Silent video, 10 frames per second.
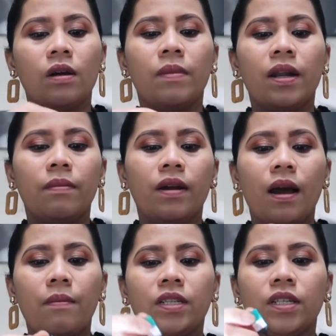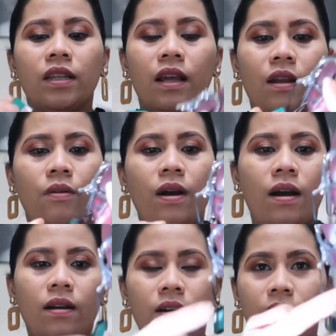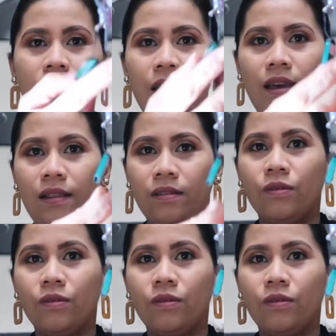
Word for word: Pari marami siya dalawa. Ayan.